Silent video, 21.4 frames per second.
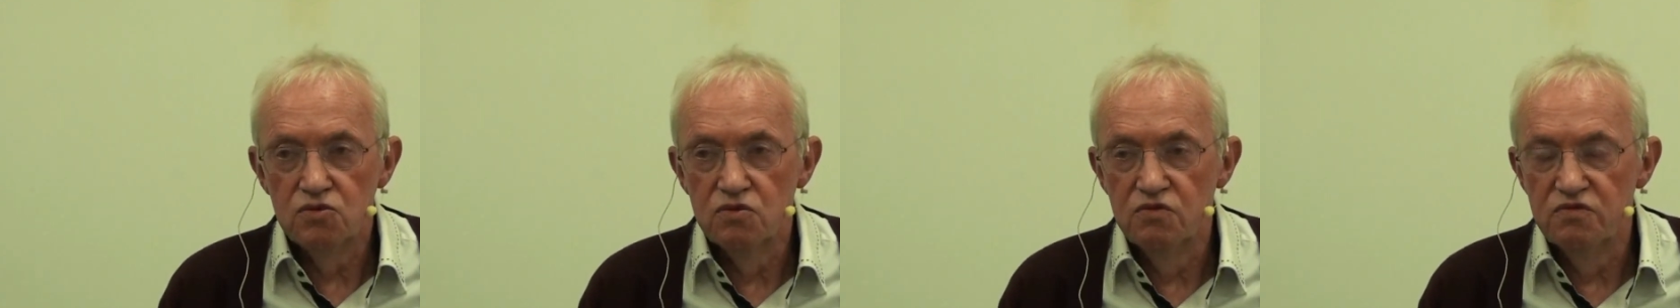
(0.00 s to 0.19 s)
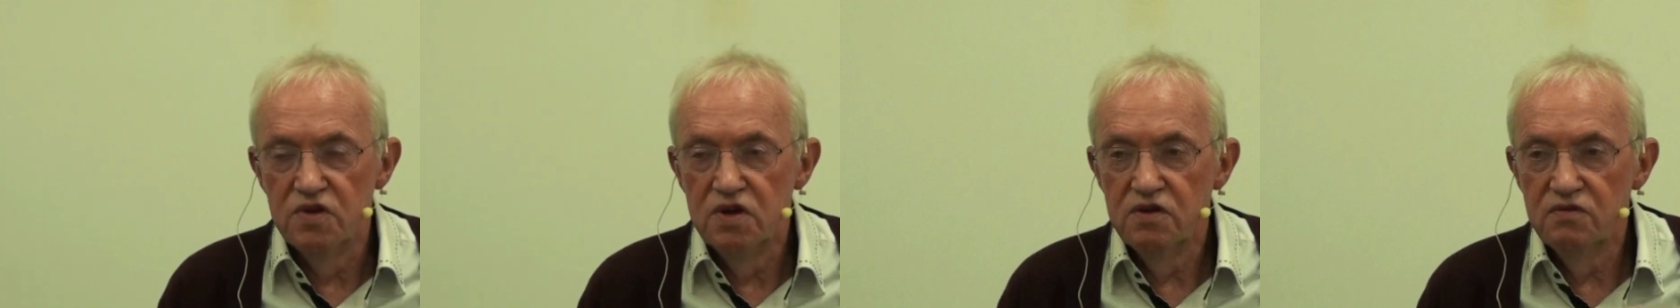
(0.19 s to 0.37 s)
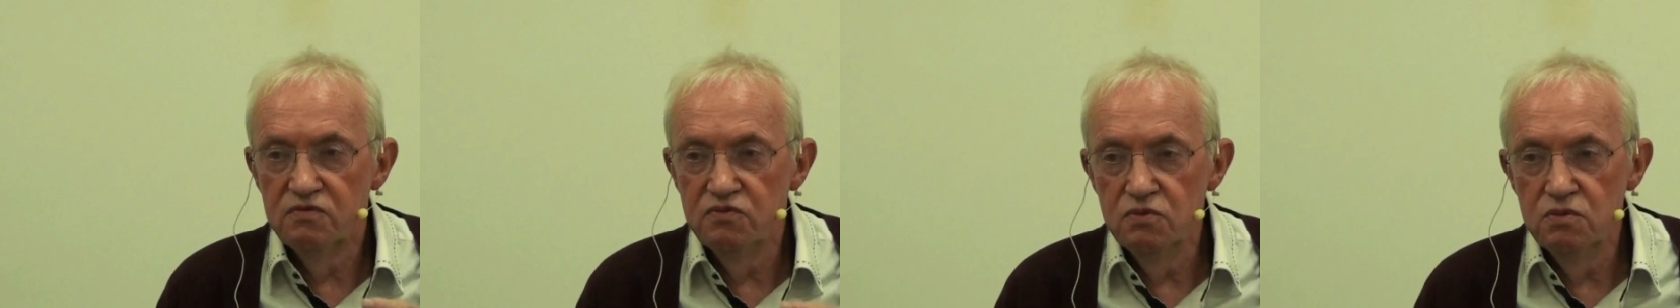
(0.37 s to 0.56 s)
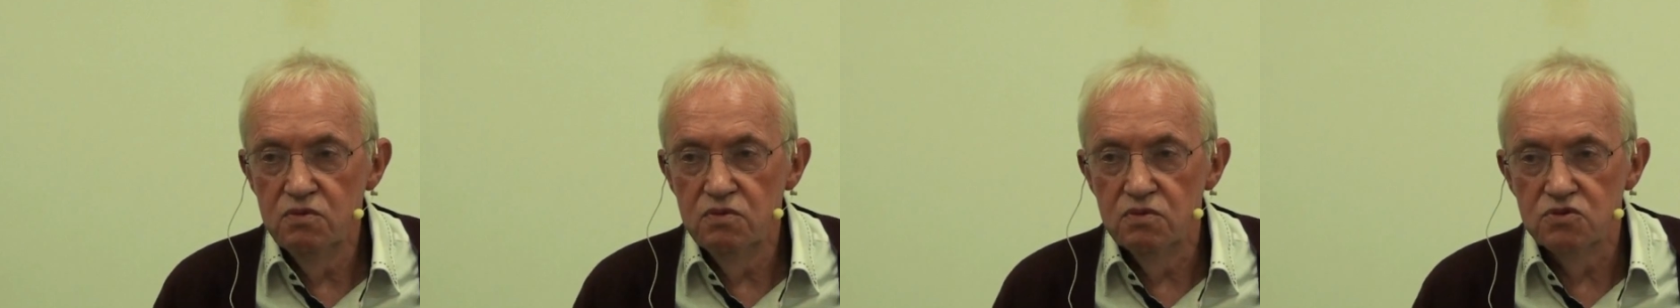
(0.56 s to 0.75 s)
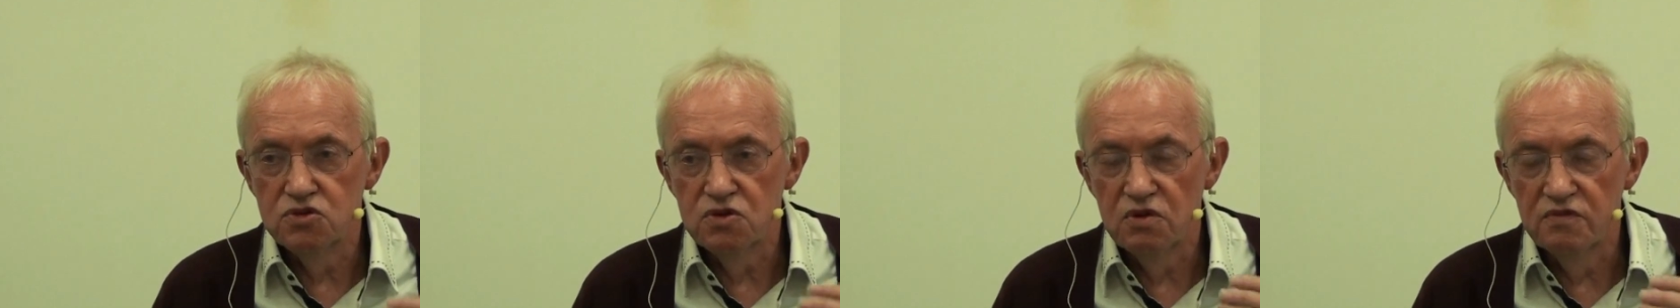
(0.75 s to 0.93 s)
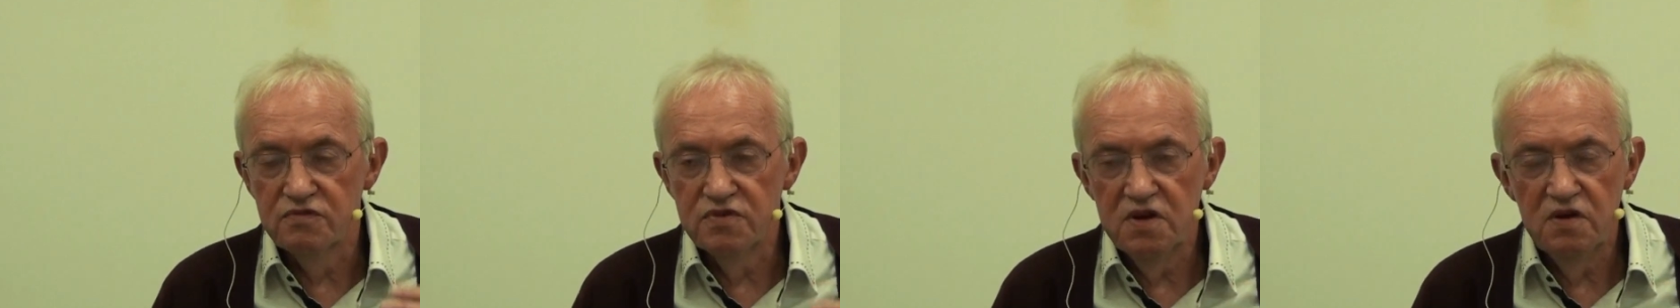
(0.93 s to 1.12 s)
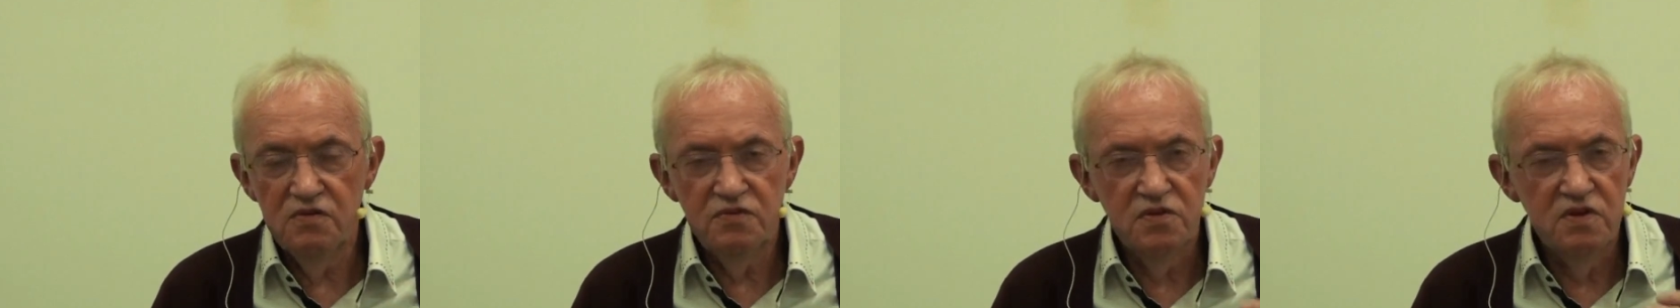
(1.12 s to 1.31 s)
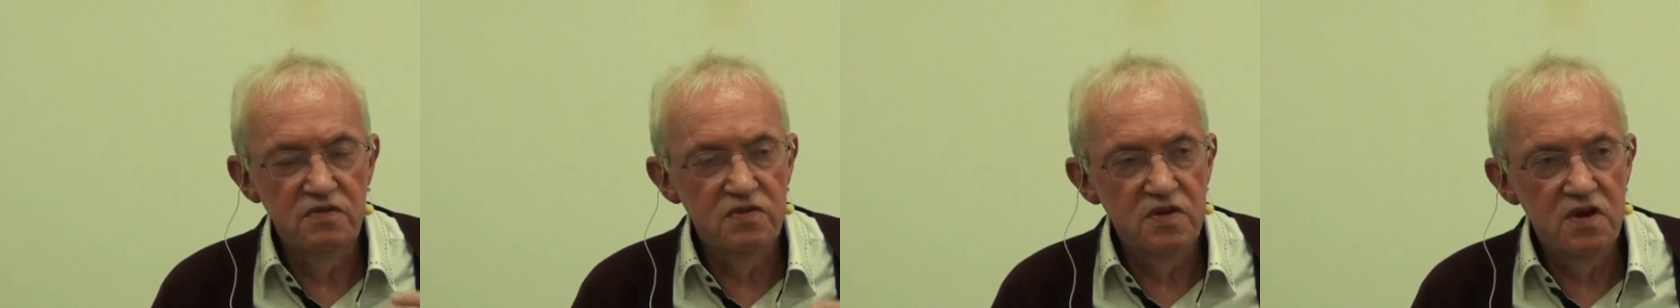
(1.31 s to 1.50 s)
Souvenez-vous,
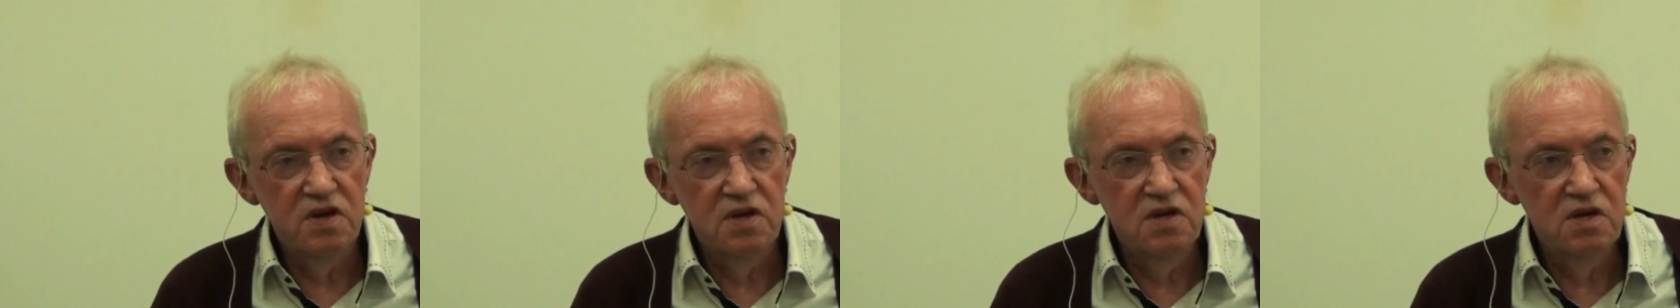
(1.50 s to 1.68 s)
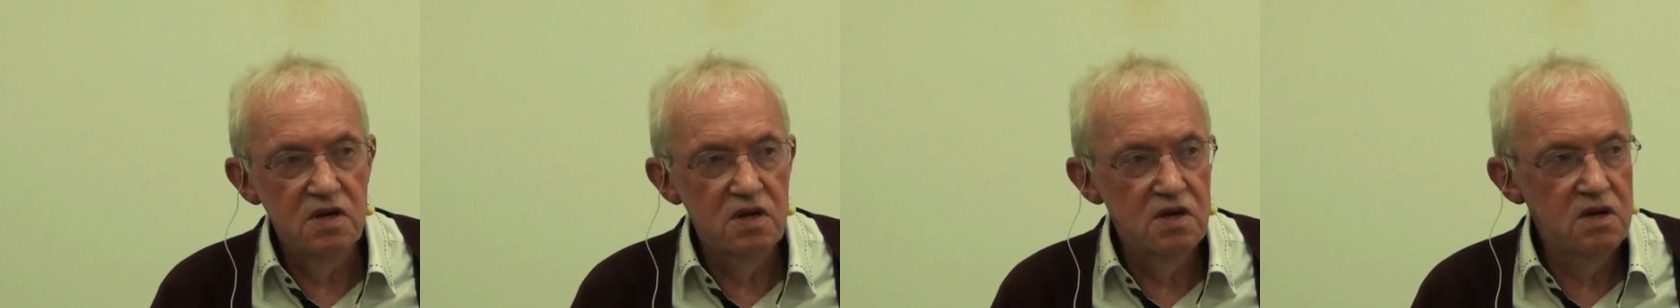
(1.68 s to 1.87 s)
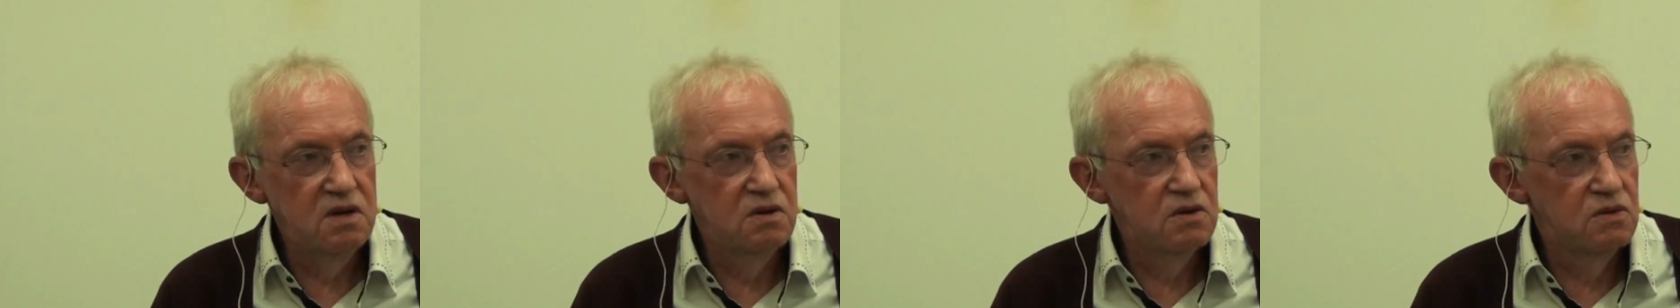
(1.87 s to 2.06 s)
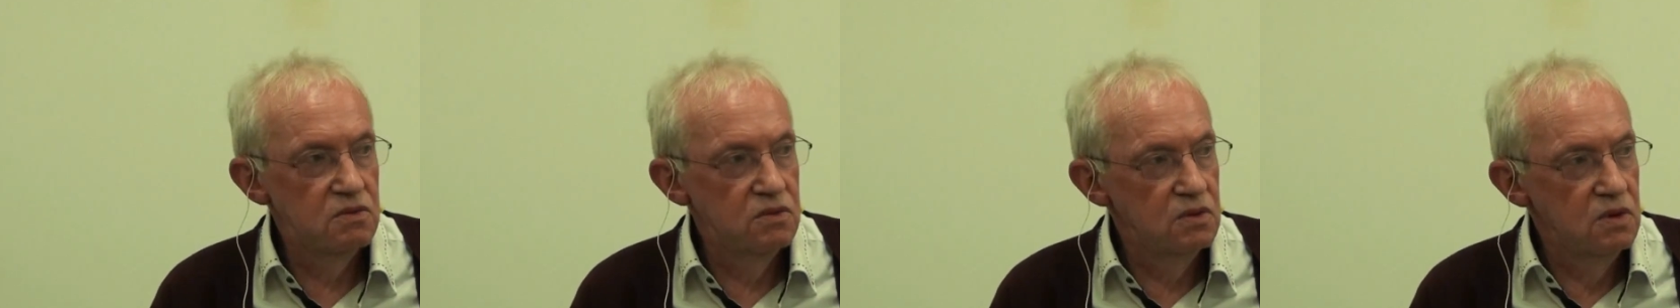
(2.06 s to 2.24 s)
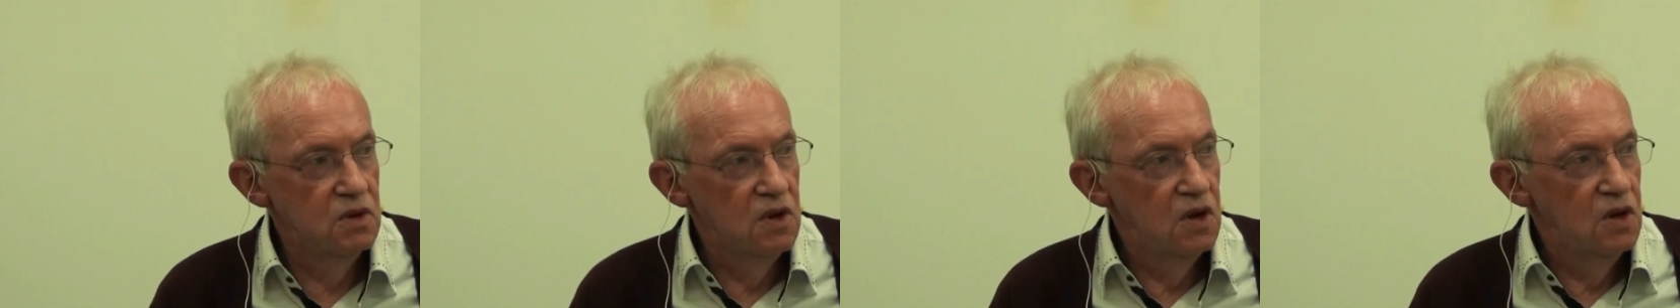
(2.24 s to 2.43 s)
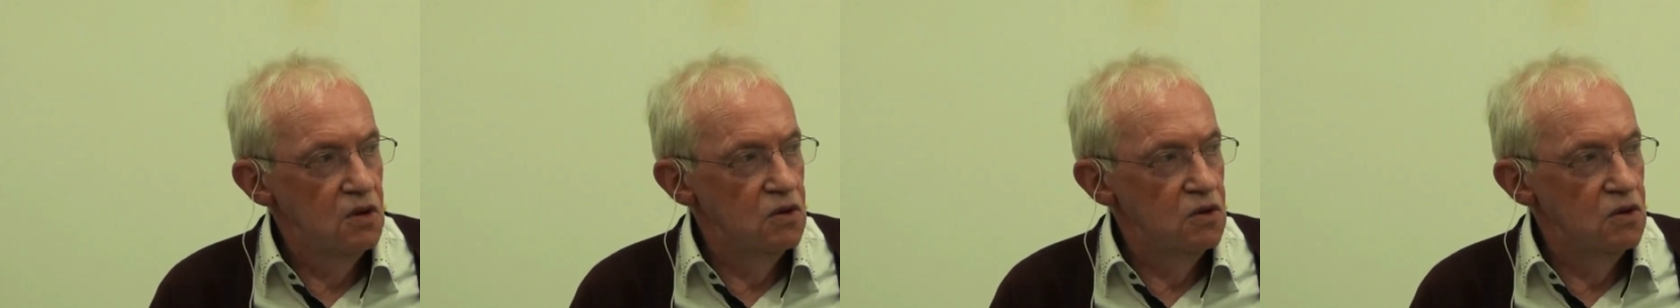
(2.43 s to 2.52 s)
janvier, février, le,